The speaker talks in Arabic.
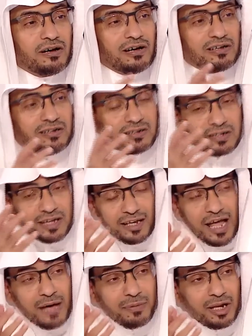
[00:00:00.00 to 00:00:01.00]

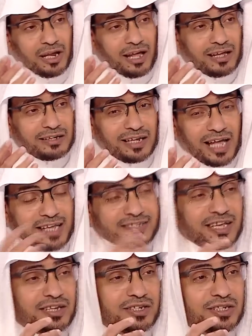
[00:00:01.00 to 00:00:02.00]
الكلام الحسن